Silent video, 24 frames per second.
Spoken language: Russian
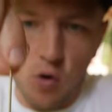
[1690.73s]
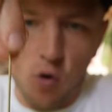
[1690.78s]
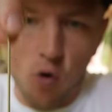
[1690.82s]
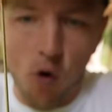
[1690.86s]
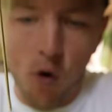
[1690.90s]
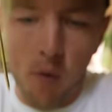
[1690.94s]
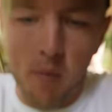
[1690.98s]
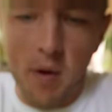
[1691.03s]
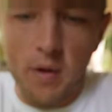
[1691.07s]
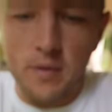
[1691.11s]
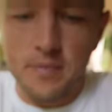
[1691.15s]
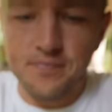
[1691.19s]

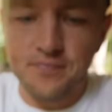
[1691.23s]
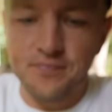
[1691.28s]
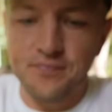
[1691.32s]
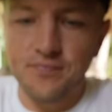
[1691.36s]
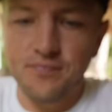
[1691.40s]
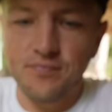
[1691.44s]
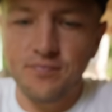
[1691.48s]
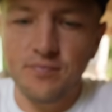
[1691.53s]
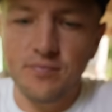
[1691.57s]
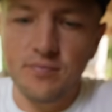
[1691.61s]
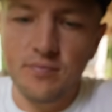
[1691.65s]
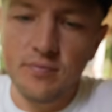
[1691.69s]
Оп.
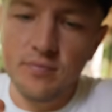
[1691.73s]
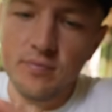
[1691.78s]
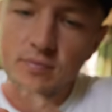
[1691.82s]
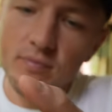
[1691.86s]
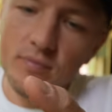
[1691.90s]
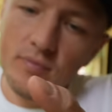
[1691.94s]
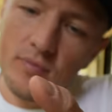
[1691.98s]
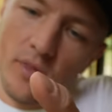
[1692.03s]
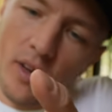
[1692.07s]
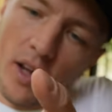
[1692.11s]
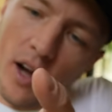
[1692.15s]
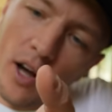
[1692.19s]

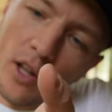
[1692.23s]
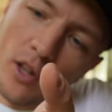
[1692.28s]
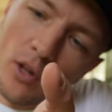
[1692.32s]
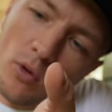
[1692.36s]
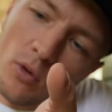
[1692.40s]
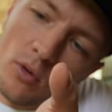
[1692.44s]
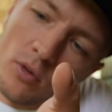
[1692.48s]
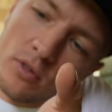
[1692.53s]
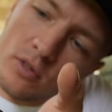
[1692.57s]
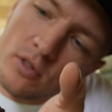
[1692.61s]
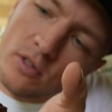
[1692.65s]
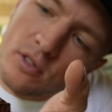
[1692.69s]
А
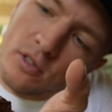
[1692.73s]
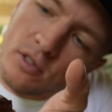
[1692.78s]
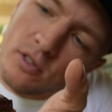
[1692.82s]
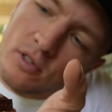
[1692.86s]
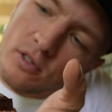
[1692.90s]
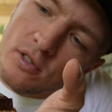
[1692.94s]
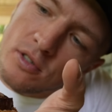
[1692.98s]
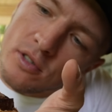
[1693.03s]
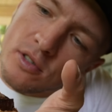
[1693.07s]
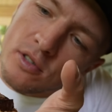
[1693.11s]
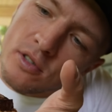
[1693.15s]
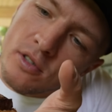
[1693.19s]
ну.
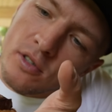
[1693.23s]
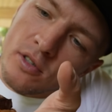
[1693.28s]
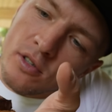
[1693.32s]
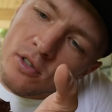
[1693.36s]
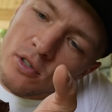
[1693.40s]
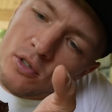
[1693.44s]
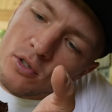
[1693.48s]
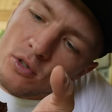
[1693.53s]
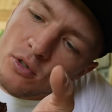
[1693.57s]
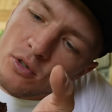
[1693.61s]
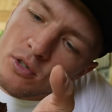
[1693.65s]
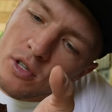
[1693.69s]

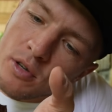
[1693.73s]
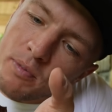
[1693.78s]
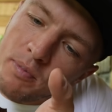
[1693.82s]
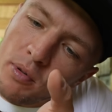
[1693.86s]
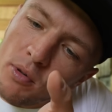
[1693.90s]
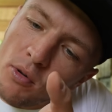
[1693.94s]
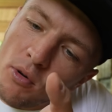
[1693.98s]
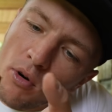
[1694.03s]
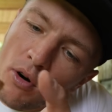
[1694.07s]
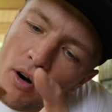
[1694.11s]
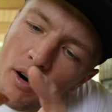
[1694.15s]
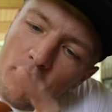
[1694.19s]
Ну,
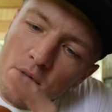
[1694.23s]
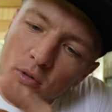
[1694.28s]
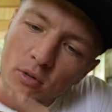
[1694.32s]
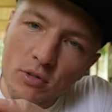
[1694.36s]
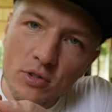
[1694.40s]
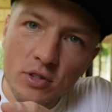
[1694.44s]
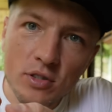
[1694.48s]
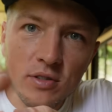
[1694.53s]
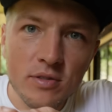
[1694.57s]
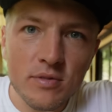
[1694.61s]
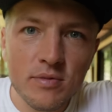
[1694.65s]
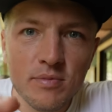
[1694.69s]
неплохо
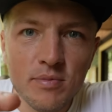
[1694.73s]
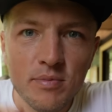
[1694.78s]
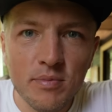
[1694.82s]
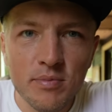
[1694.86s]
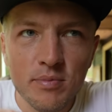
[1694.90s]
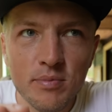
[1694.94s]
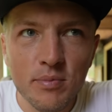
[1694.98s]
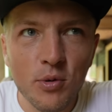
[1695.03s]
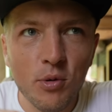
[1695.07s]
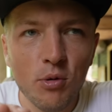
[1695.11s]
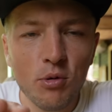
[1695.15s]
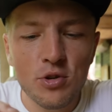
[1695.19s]
вроде.
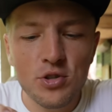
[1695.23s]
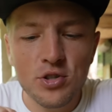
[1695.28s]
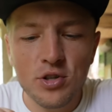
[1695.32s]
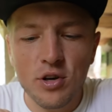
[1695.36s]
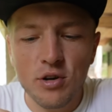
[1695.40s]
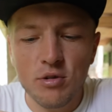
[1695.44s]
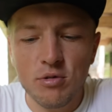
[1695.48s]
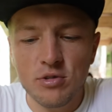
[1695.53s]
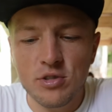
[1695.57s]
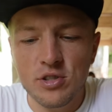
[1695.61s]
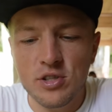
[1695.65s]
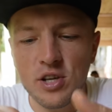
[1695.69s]
Булочка
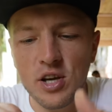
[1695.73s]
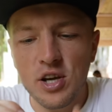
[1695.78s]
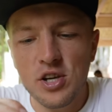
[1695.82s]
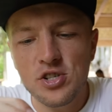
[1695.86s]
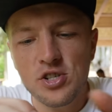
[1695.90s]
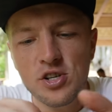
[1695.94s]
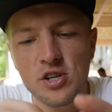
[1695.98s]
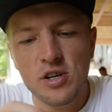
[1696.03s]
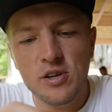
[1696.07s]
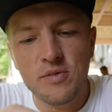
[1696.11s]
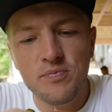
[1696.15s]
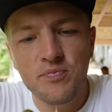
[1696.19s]

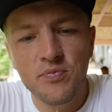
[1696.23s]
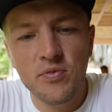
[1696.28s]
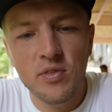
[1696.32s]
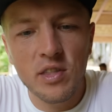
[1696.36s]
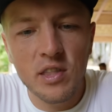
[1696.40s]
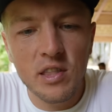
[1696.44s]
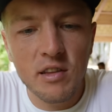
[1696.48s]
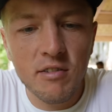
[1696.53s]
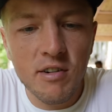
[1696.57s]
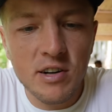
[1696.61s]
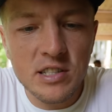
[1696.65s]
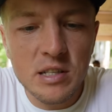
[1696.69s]
хрустящая.
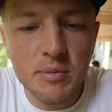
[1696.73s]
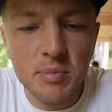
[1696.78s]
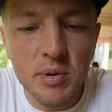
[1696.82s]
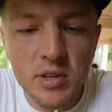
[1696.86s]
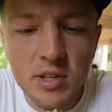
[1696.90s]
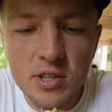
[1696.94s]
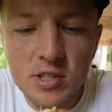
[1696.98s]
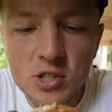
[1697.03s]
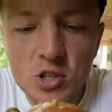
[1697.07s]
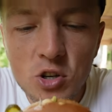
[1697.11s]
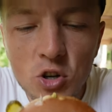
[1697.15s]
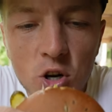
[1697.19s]
Давайте
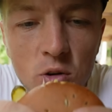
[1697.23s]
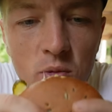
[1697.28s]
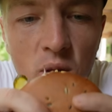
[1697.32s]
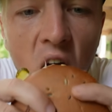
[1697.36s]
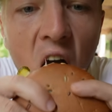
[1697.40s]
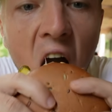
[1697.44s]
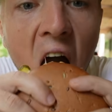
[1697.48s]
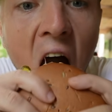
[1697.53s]
протестируем.